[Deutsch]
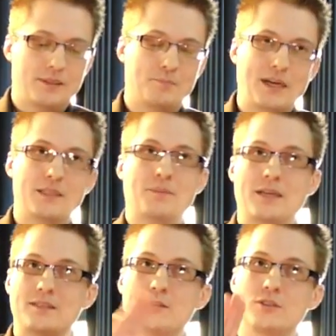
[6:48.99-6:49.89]
Party,
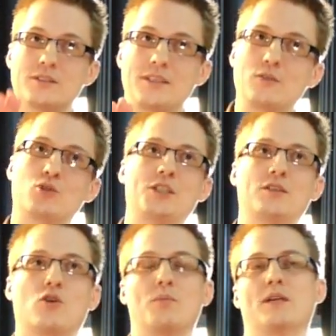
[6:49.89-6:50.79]
Party und Deko-Schiene
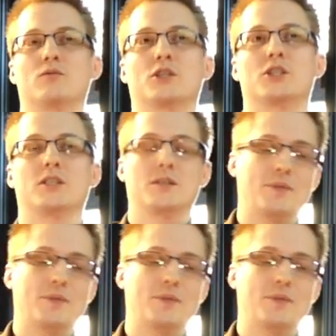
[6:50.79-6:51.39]
komplett unterschiedlich.